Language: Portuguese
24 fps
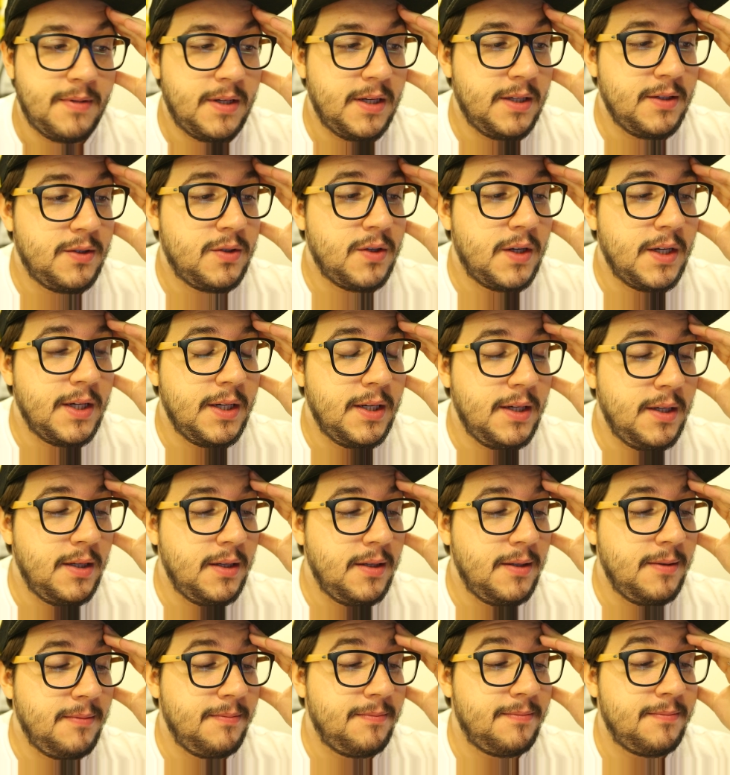é isso
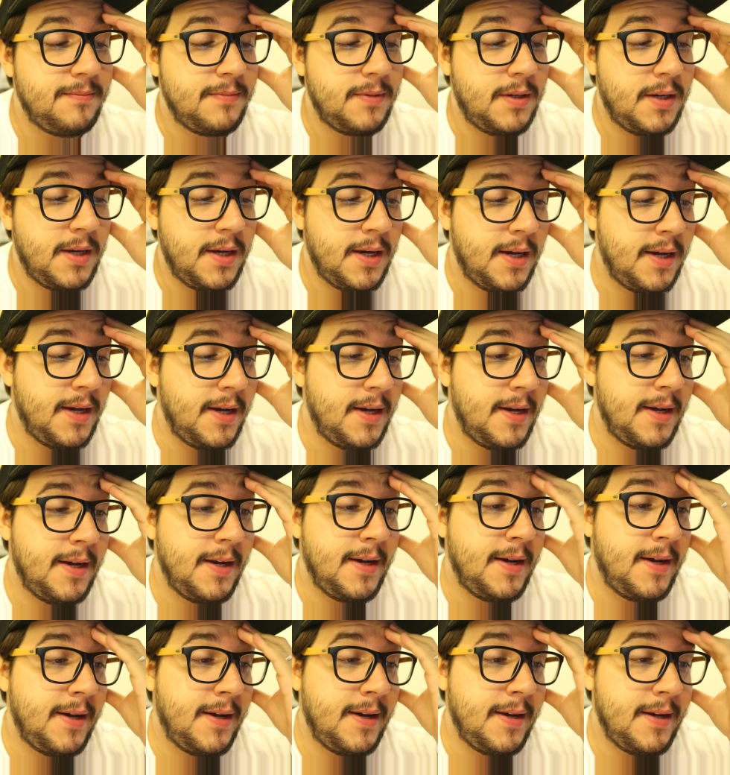aí.
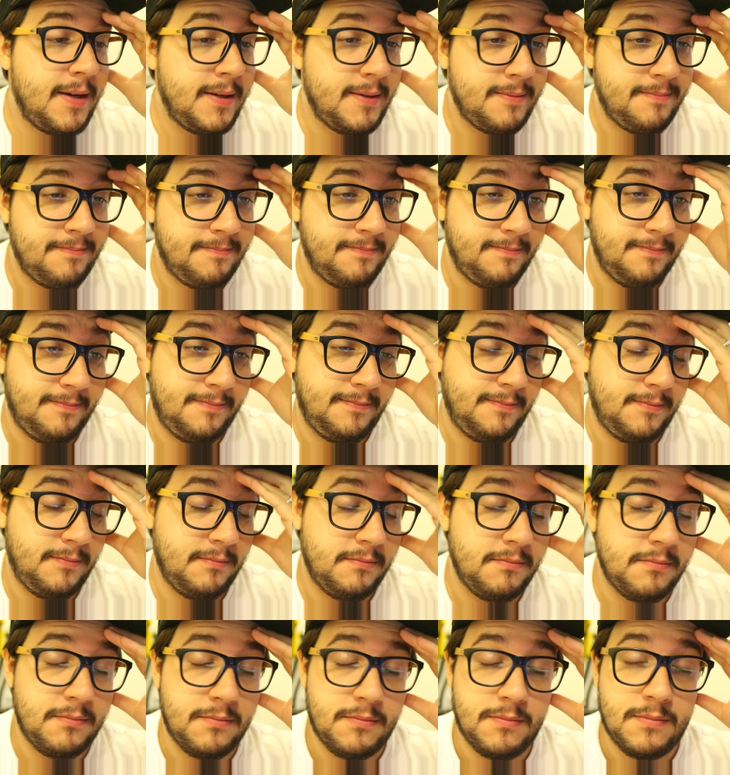É...
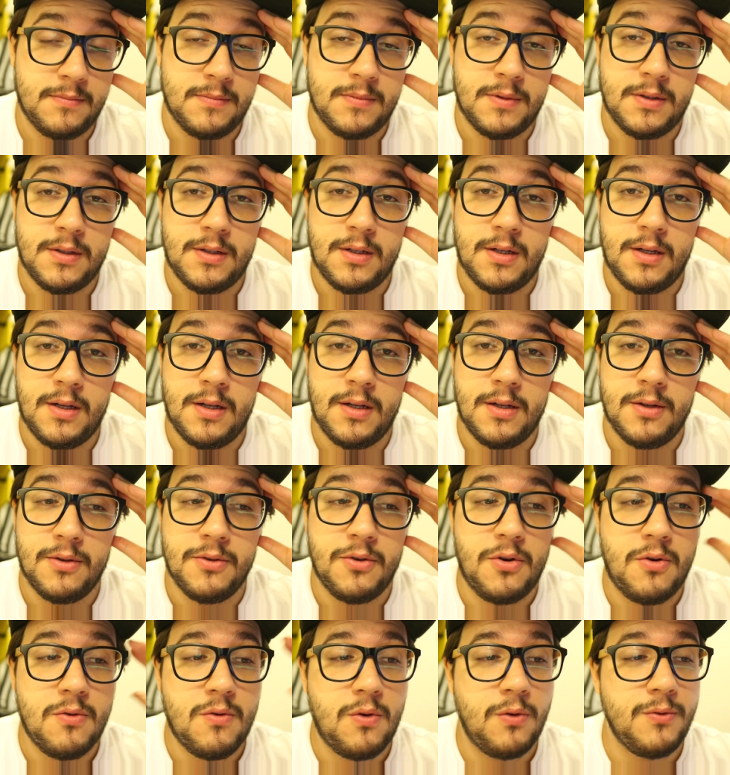Eu
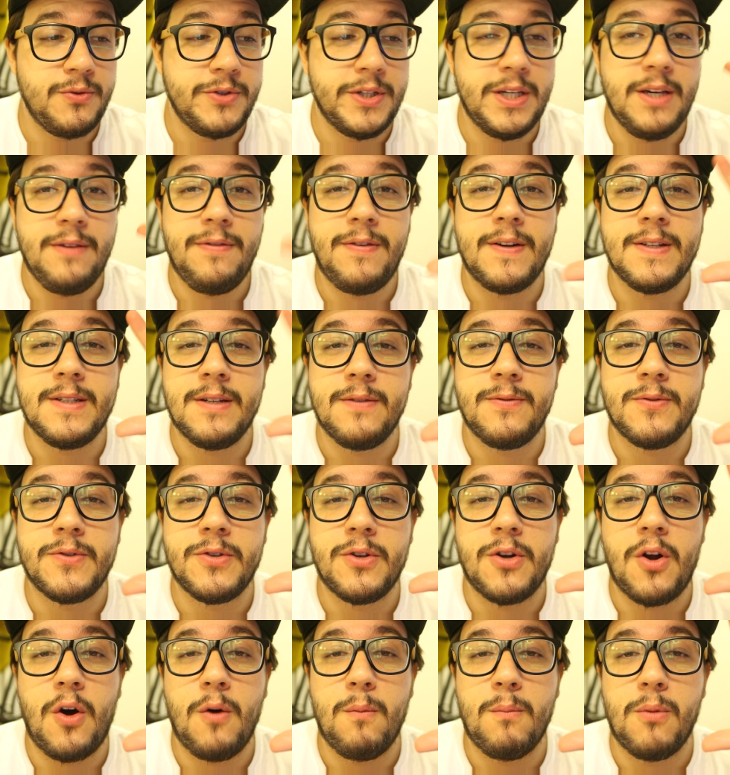não consegui fazer
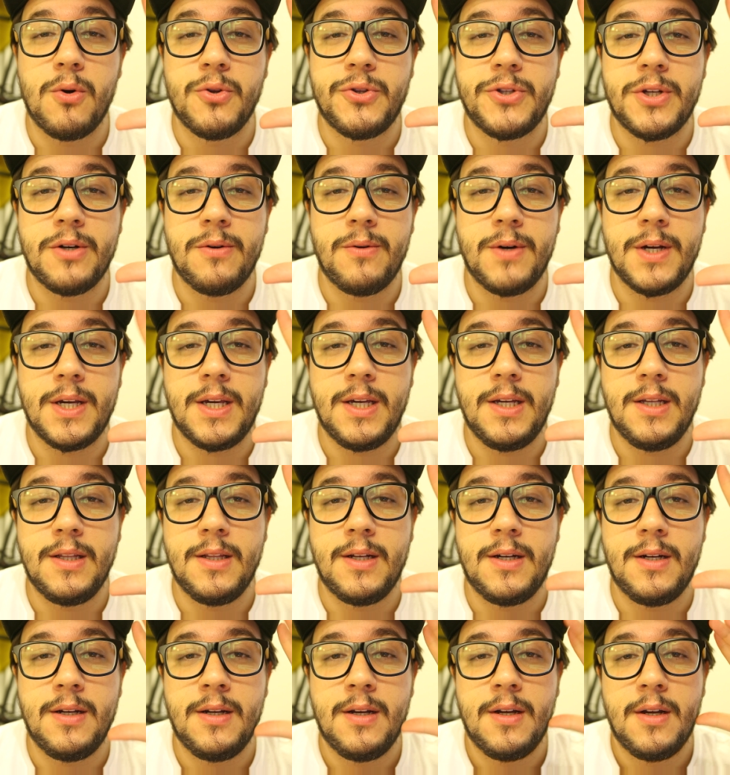funcionar o botão
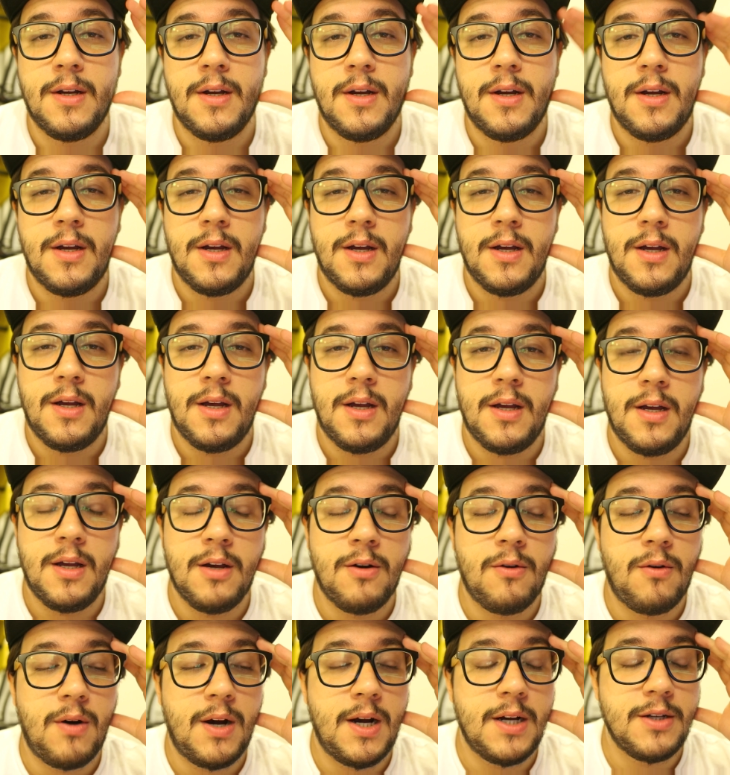ainda.
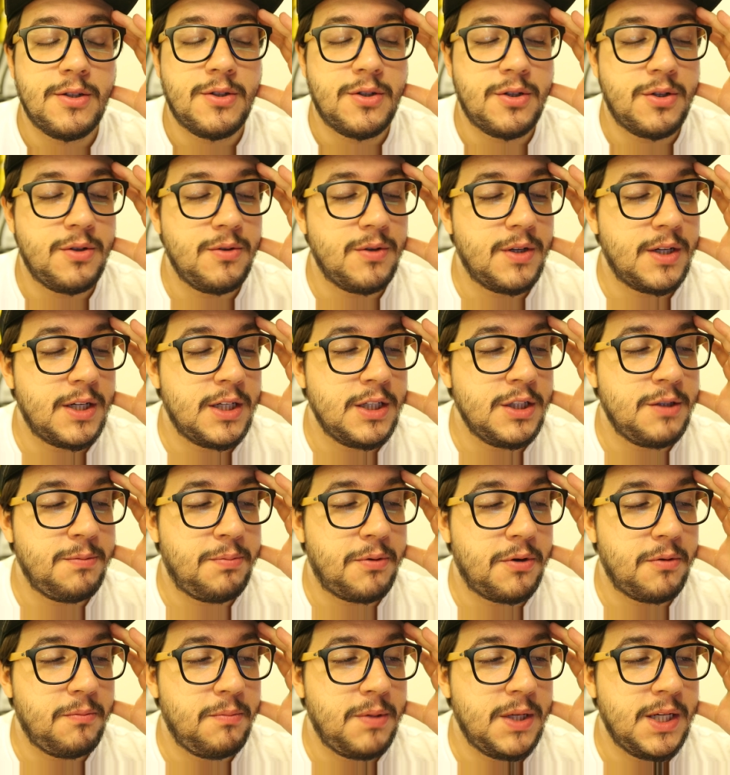Eu acho que o grande
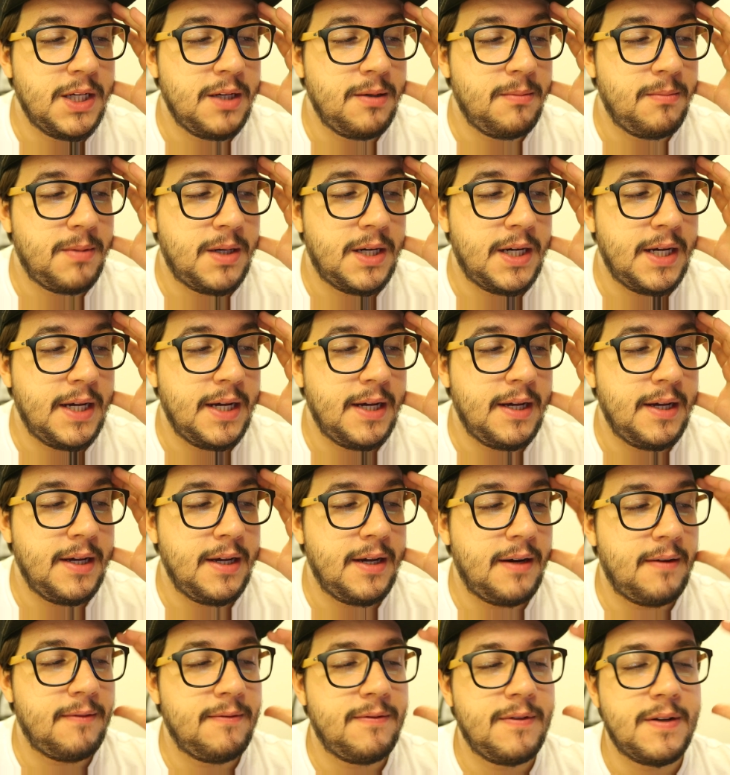problema
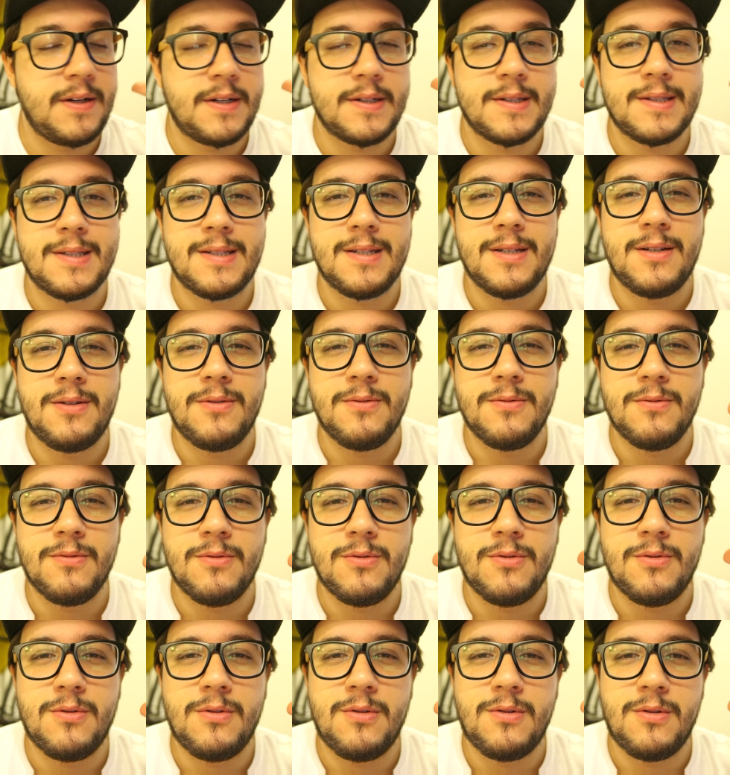é a versão
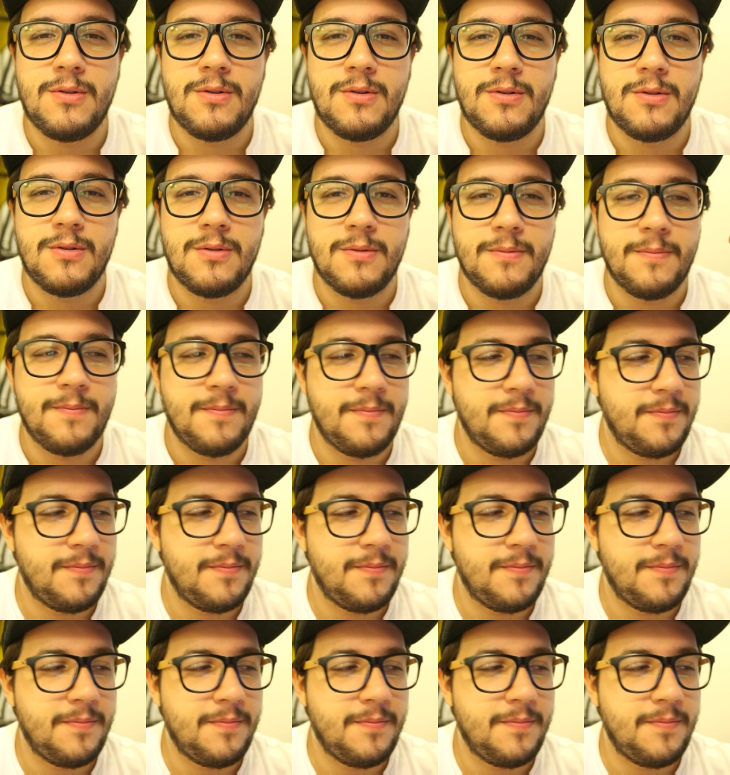do